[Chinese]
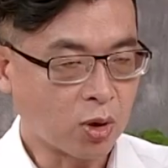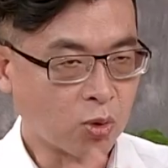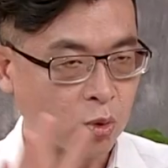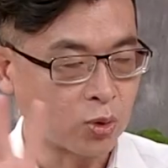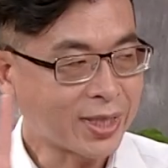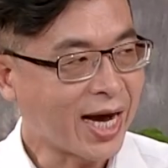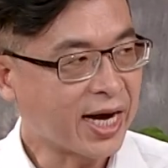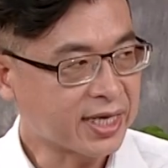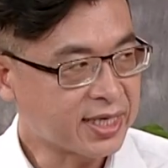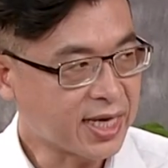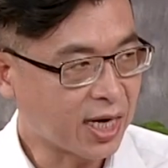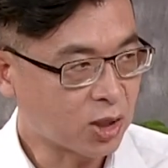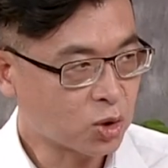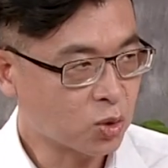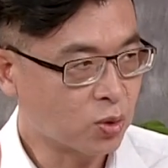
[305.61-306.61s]
有五大营
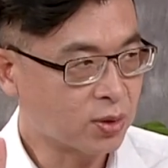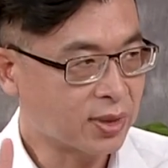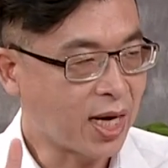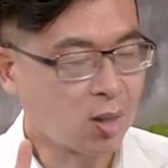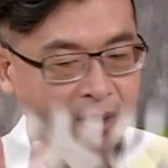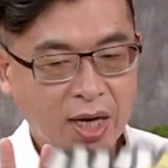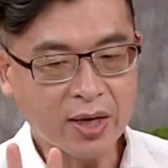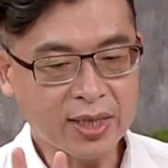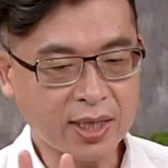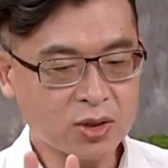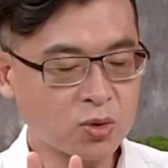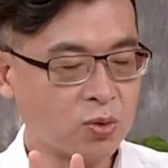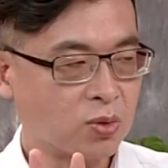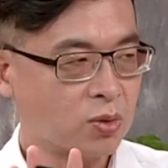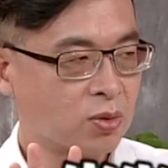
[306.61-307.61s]
养素，那五大营养
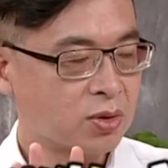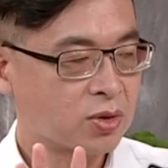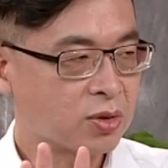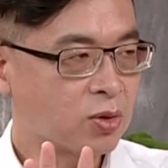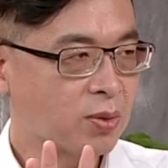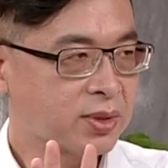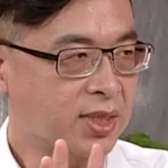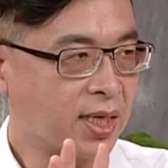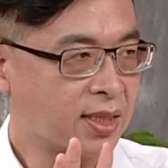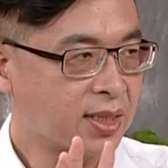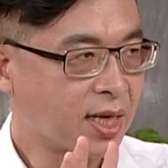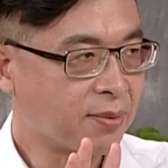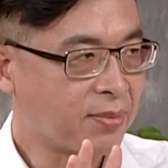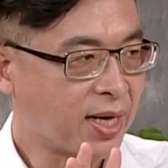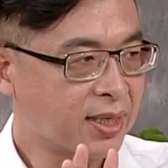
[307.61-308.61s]
素就是我们讲的
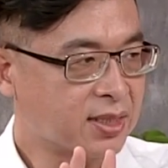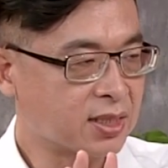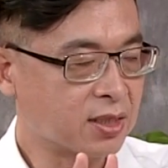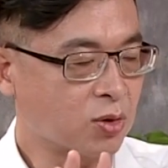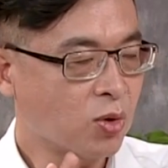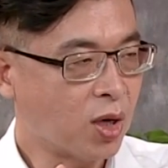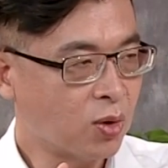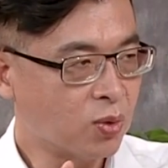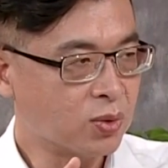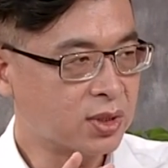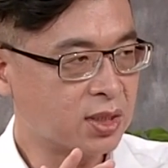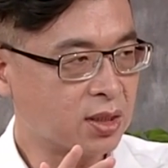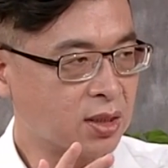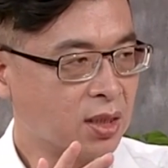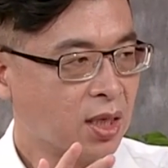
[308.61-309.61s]
蛋白质、矿物
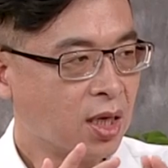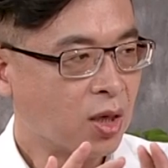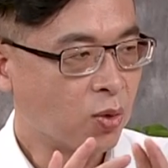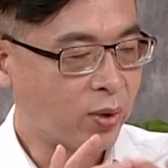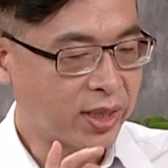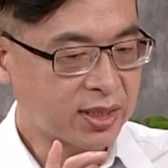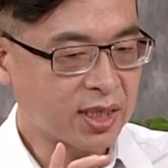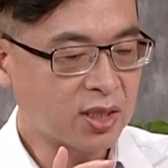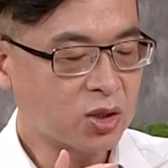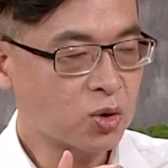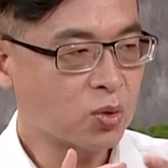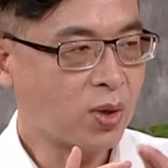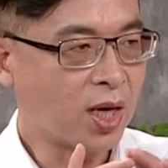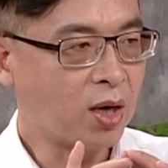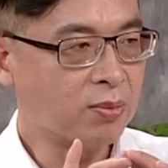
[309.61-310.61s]
质、维生
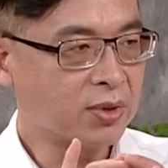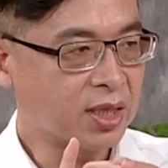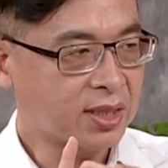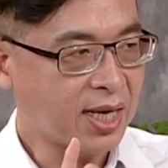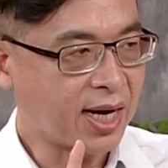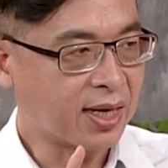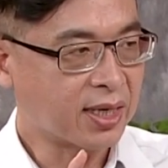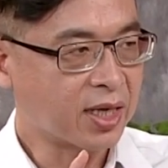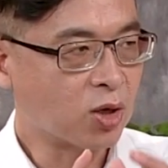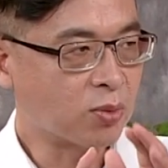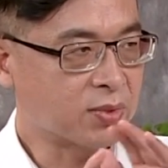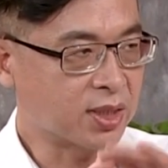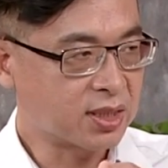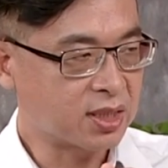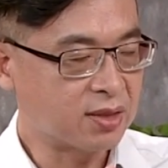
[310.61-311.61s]
素，还有我们的糖类、我
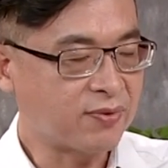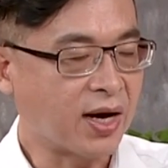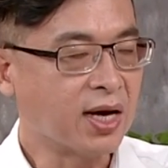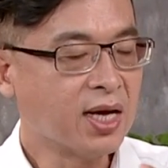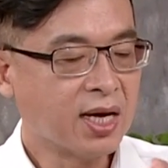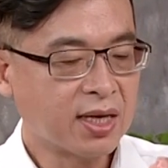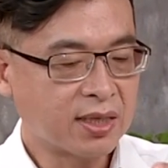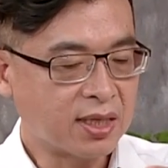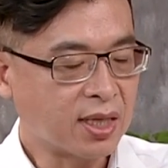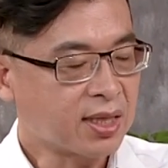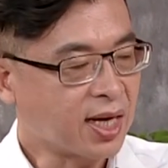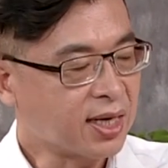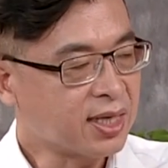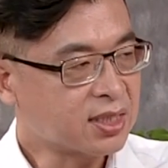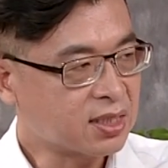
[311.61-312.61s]
们的脂肪。你的
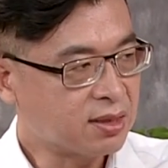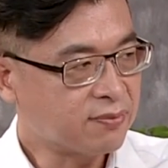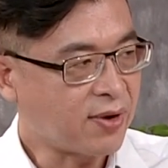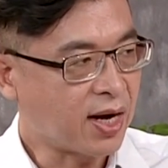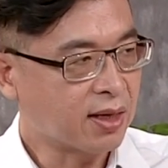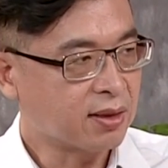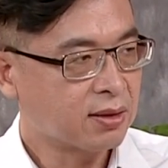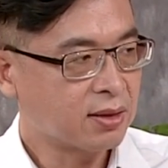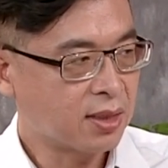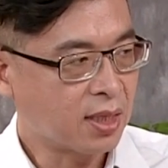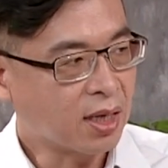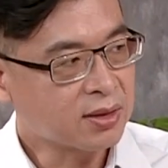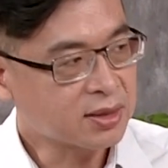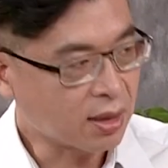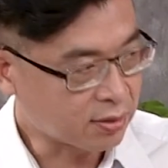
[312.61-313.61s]
糖类、脂肪也
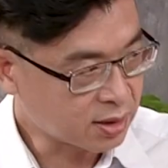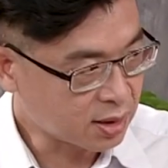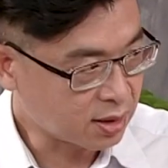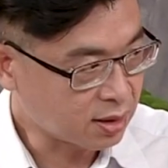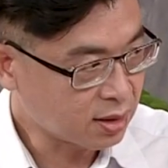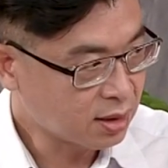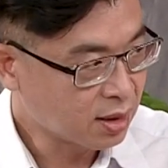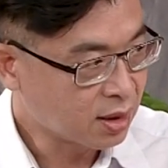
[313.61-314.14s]
要少吃。